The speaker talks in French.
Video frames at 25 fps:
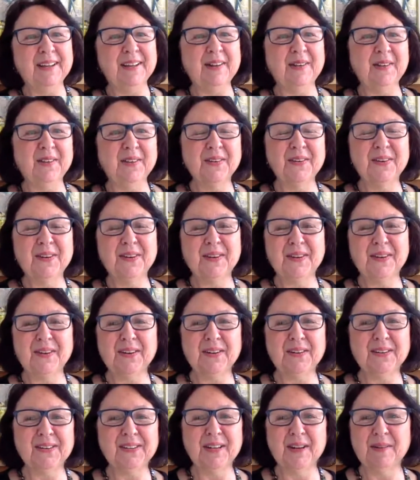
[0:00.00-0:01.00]
Donc,
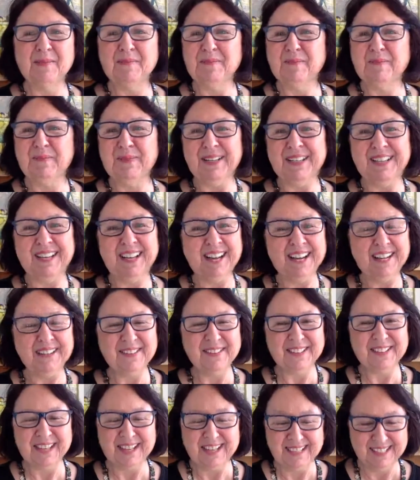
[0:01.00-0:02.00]
euh, dans plein de
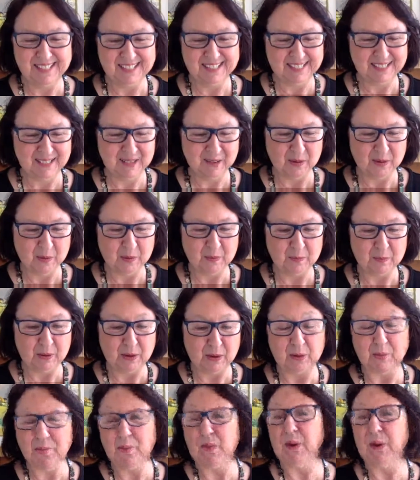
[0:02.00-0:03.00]
traditions, pas,
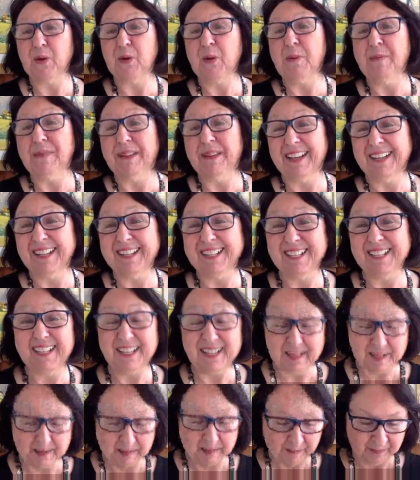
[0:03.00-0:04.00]
que
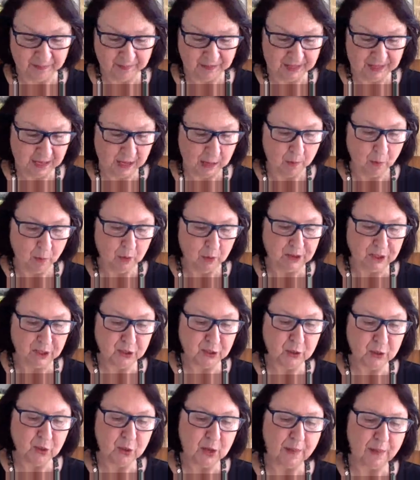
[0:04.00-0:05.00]
amérindiennes, hein? Bon, c'est
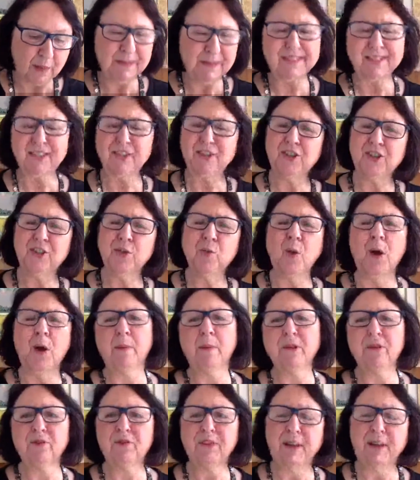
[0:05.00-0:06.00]
sûr qu'après ça, je dis, ouais,
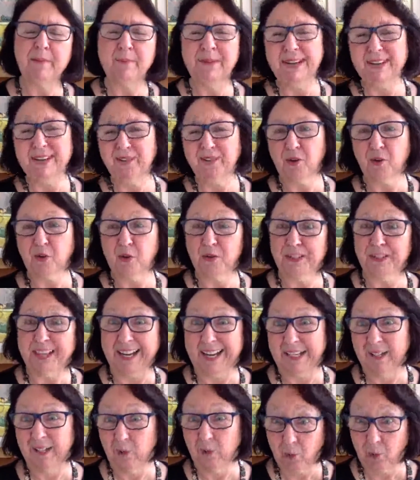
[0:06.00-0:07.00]
mais je voudrais pas être le
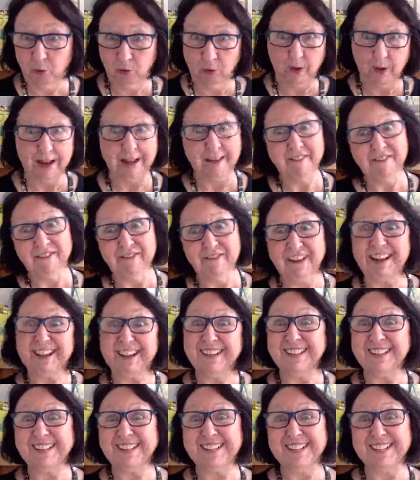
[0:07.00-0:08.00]
dindon de la
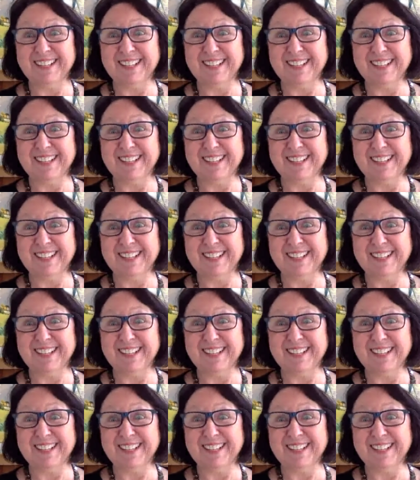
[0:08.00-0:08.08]
farce.